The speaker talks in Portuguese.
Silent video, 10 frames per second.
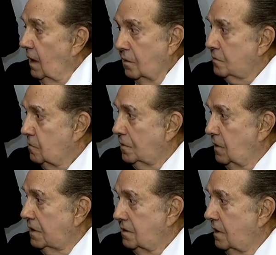Eu não
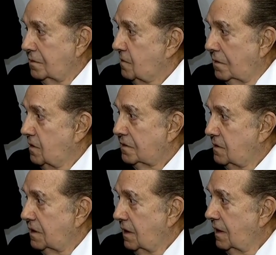conheço, eu não
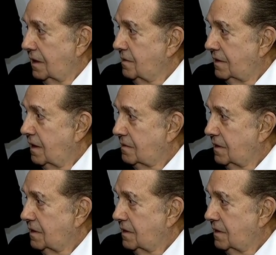conheço ninguém que não tenha